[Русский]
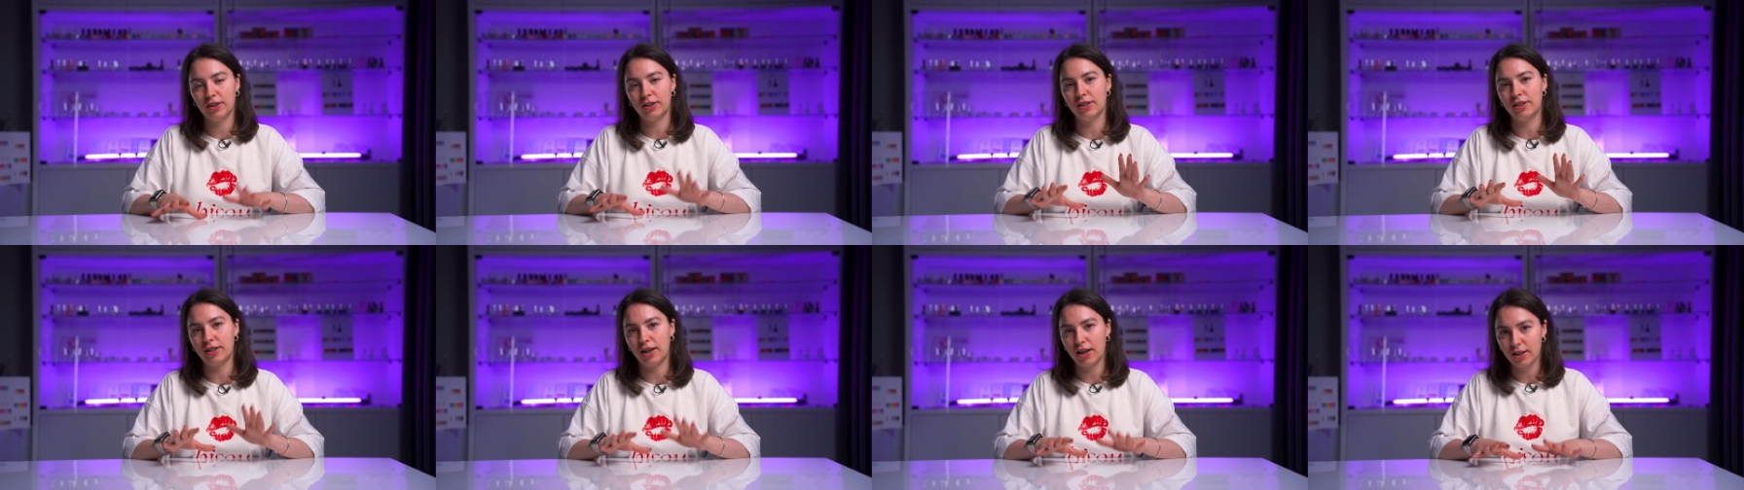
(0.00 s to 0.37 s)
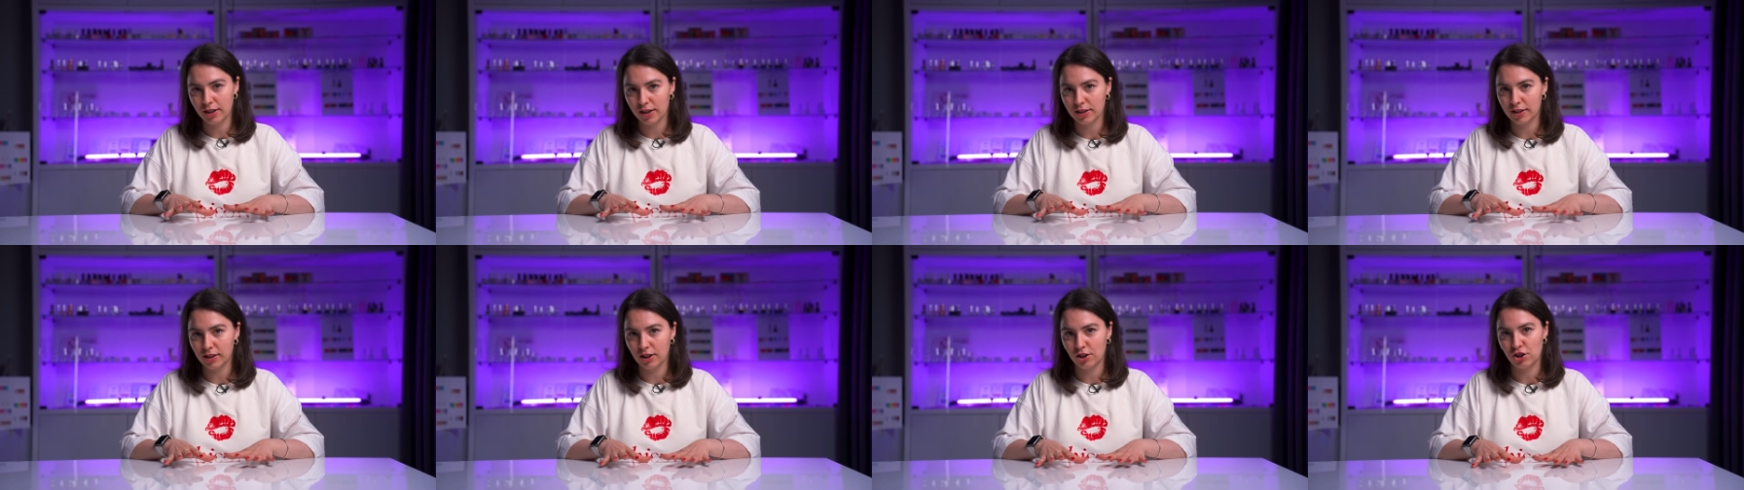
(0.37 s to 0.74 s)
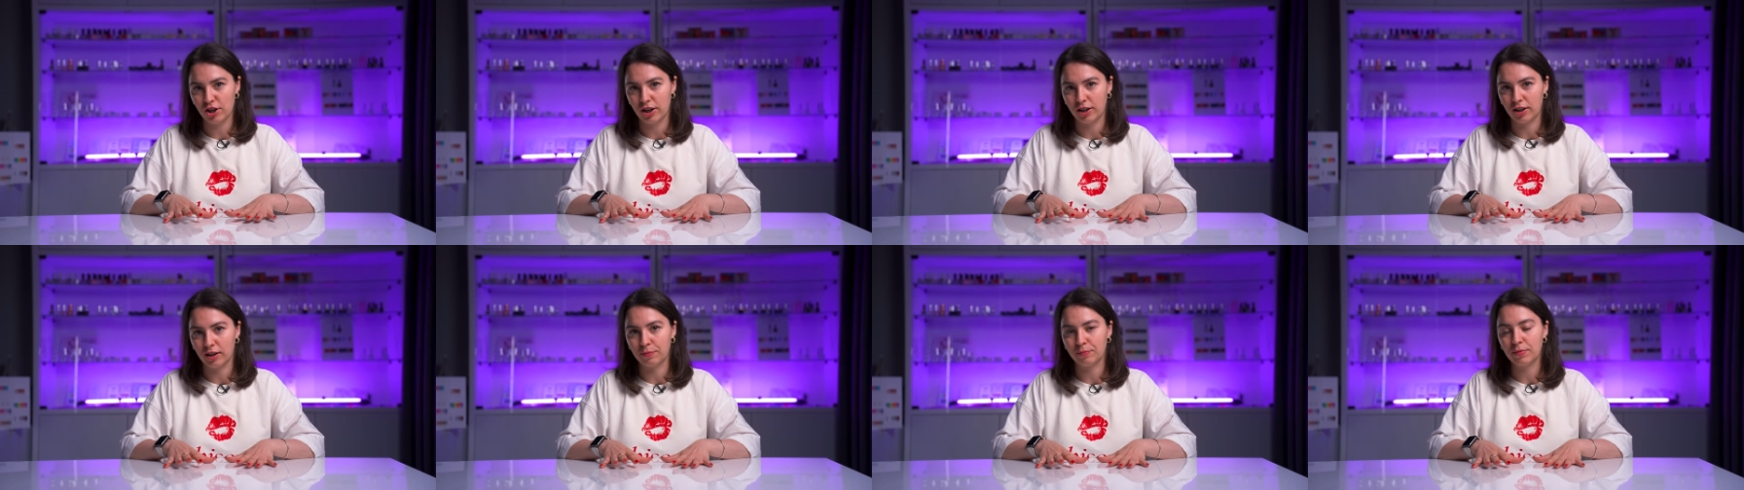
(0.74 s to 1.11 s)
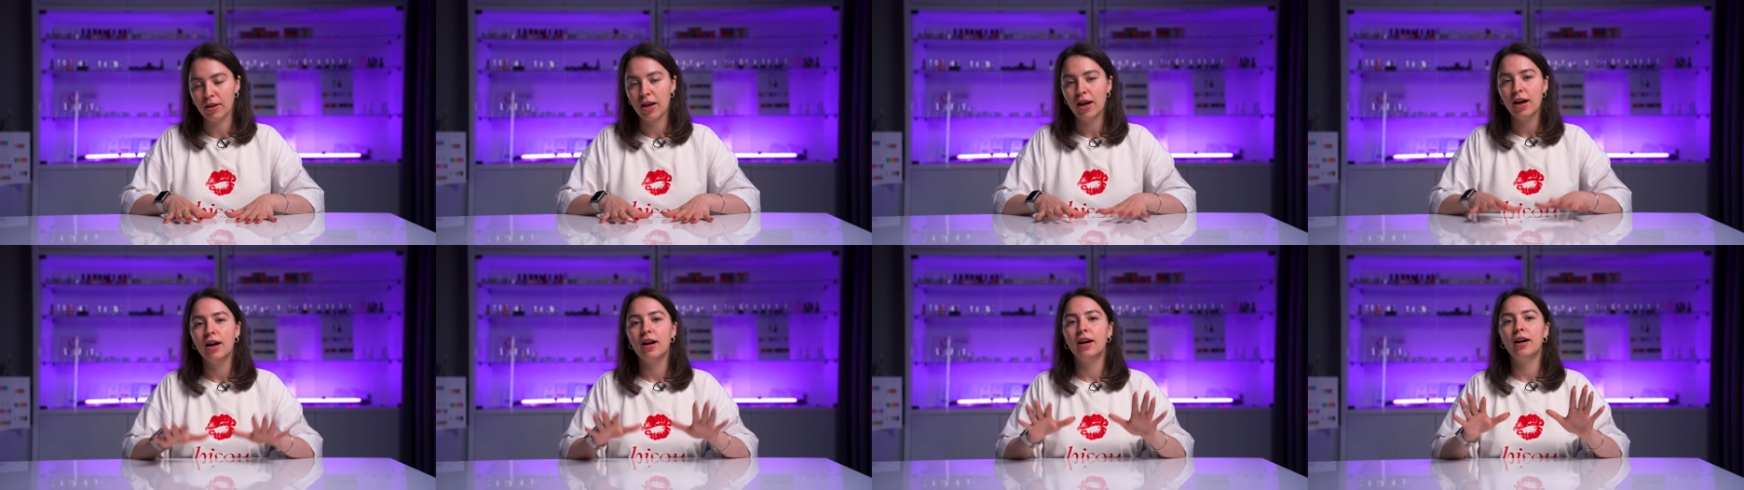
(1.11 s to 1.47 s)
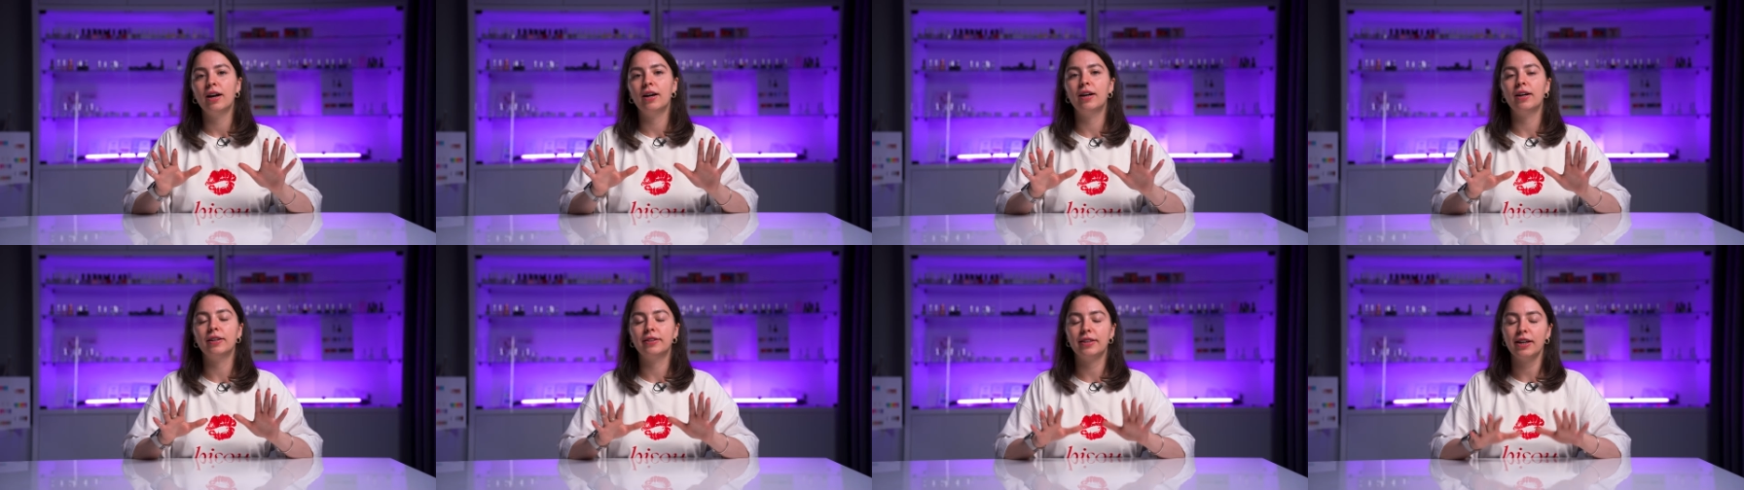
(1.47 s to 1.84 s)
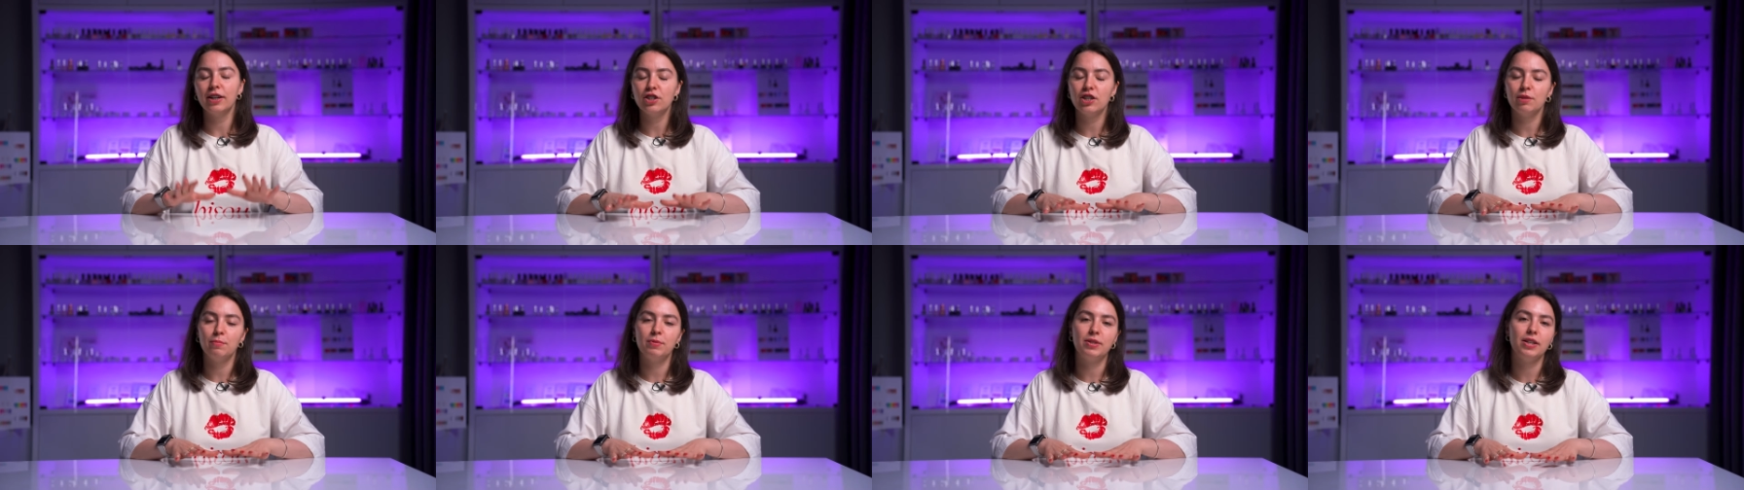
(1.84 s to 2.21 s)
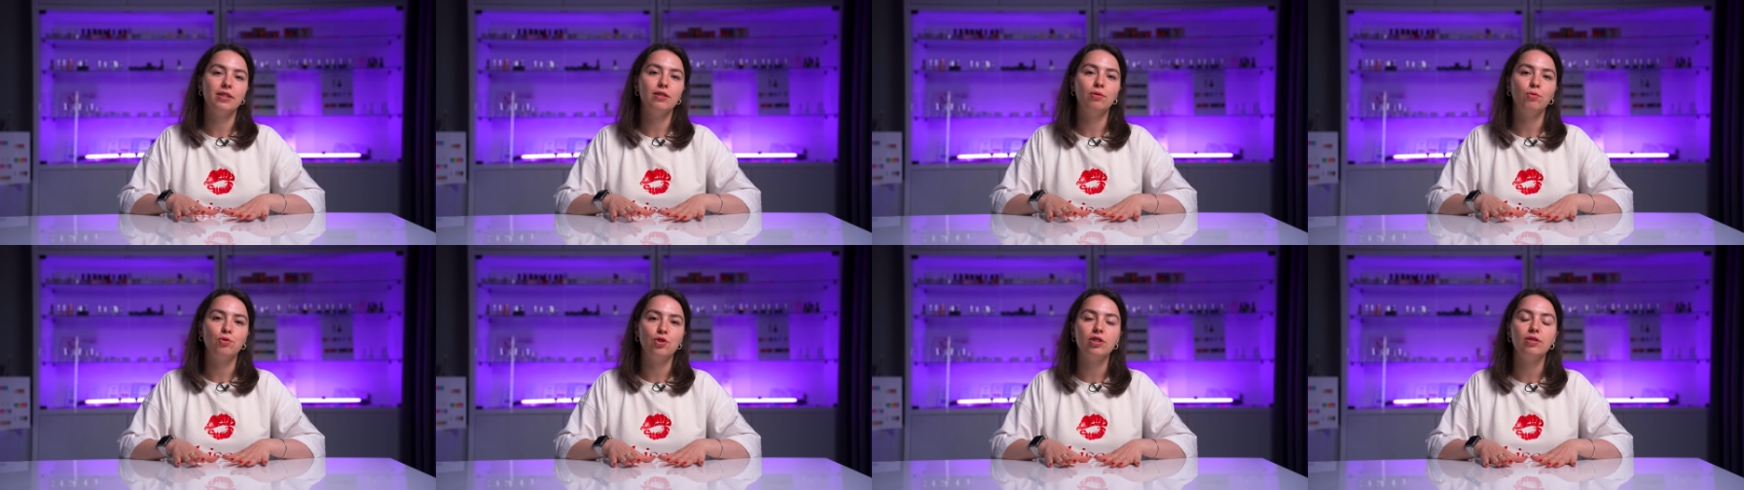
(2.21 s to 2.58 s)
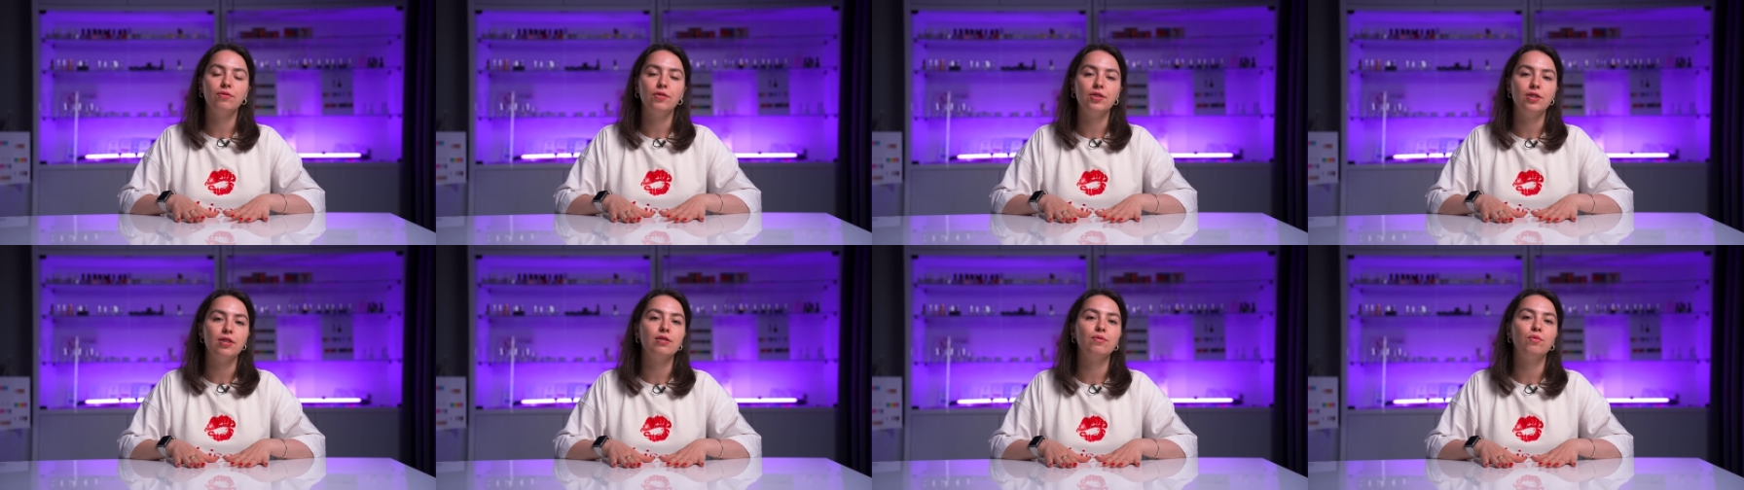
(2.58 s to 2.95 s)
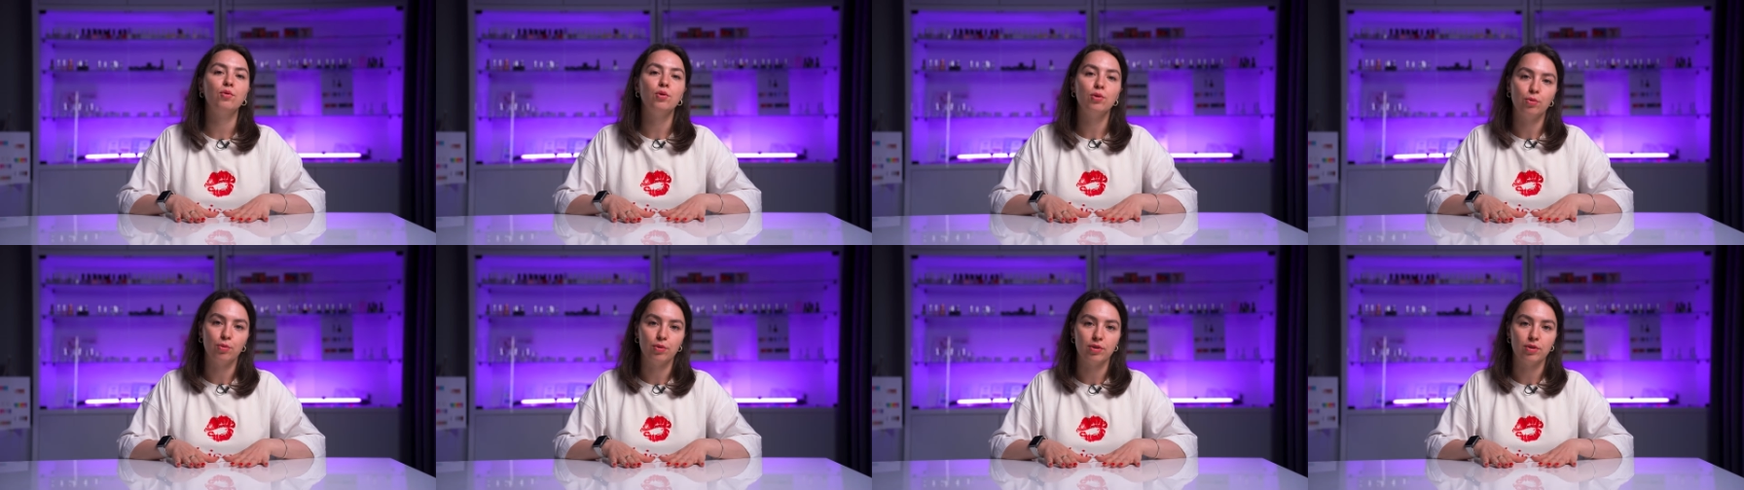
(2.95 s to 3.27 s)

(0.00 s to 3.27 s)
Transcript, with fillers: это среднее значение. А также обязательно учитывайте свой